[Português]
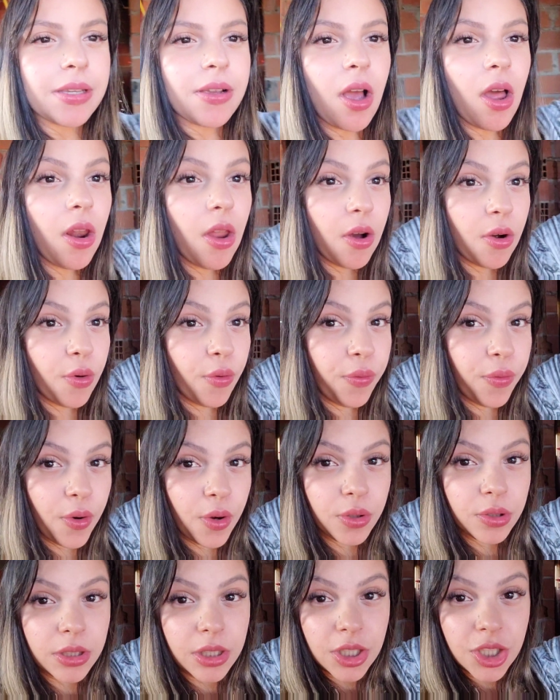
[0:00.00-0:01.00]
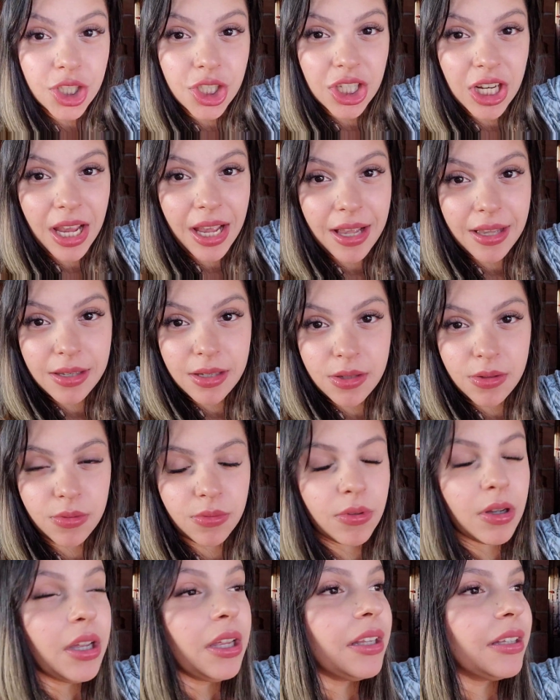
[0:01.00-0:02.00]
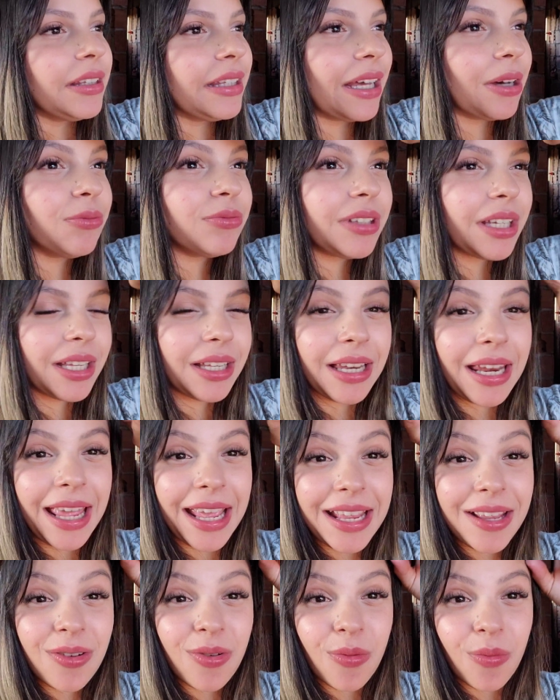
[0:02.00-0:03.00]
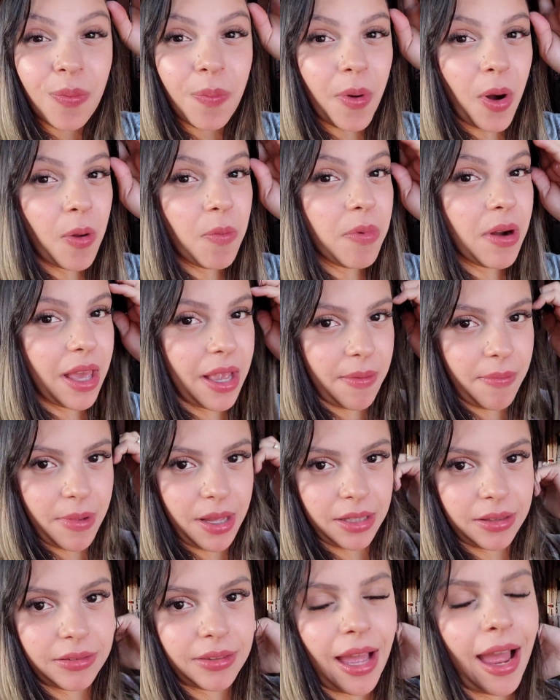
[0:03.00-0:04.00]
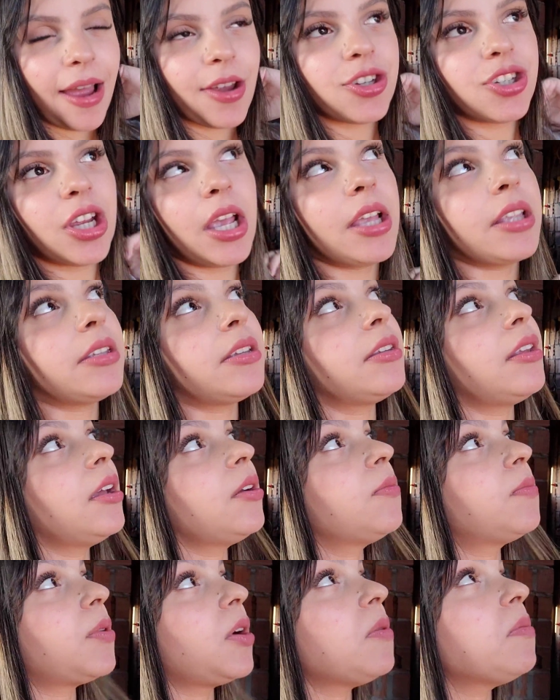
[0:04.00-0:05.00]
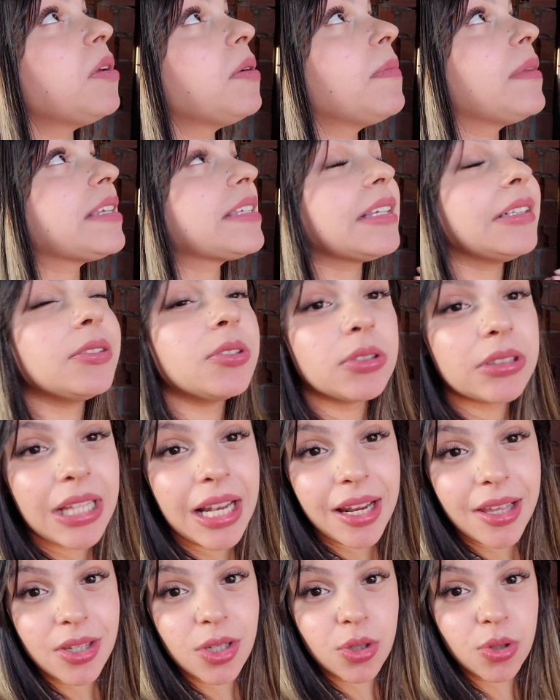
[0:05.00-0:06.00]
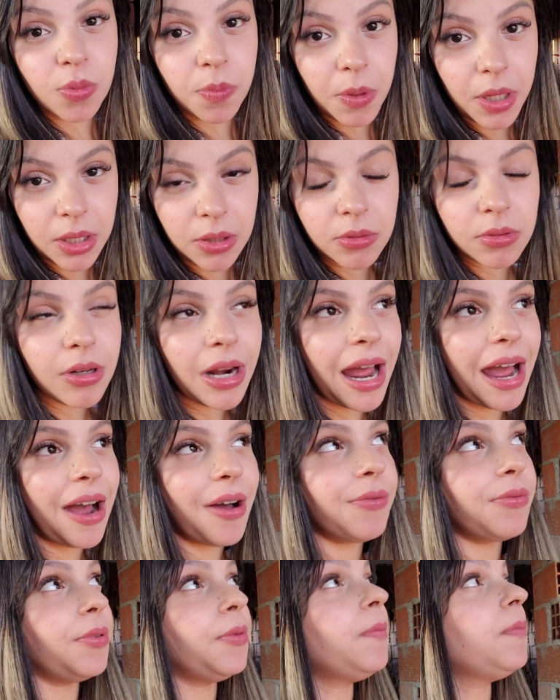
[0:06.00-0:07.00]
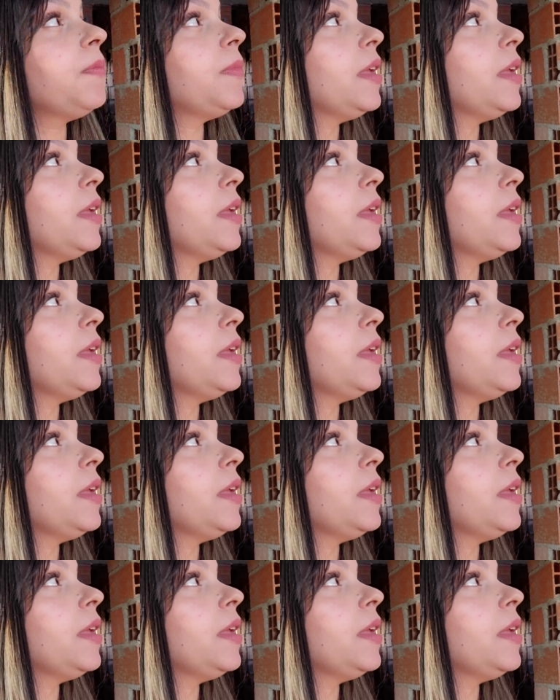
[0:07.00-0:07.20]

coloca o forro de gesso. Não tem nenhum problema, tá, gente? Nenhum problema. Essa lona ela é super durável.